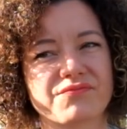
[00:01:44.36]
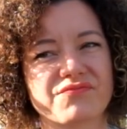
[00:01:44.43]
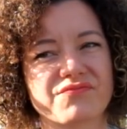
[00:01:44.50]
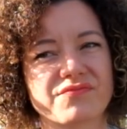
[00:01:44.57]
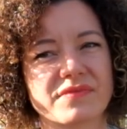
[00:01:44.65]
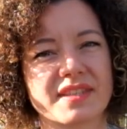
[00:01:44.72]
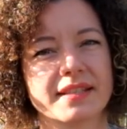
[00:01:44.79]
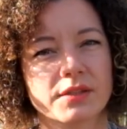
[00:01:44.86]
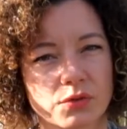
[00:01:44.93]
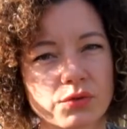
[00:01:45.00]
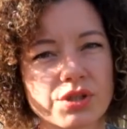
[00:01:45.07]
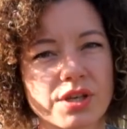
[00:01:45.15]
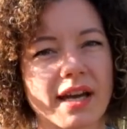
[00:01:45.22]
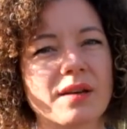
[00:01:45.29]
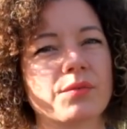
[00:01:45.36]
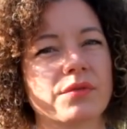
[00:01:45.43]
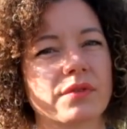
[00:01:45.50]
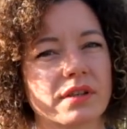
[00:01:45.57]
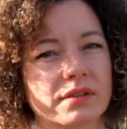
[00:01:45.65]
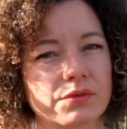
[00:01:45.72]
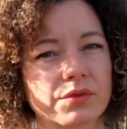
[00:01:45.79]
sind
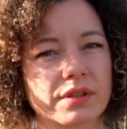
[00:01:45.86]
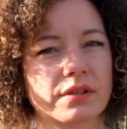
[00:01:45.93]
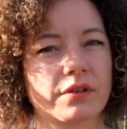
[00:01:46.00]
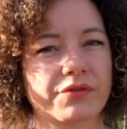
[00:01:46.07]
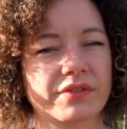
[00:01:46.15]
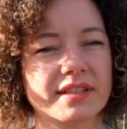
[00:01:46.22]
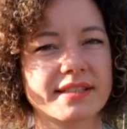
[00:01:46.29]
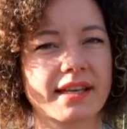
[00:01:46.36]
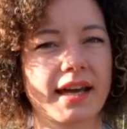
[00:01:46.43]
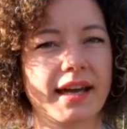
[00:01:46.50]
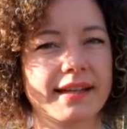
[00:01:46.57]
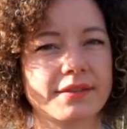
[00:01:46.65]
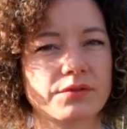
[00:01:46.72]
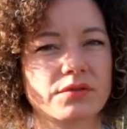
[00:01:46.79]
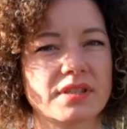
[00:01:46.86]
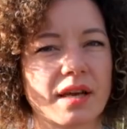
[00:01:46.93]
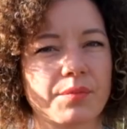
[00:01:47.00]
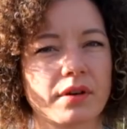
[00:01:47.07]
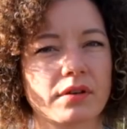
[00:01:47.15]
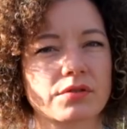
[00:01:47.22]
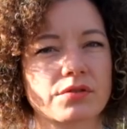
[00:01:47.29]
Zuschreibungen durch die Öffentlichkeit und ich
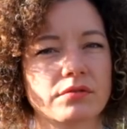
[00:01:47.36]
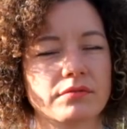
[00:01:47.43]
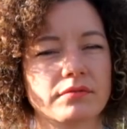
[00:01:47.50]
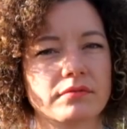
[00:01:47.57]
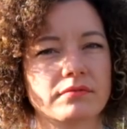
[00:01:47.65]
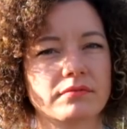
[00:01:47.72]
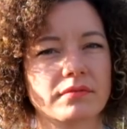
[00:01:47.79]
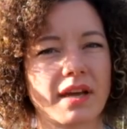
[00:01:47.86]
habe auch schon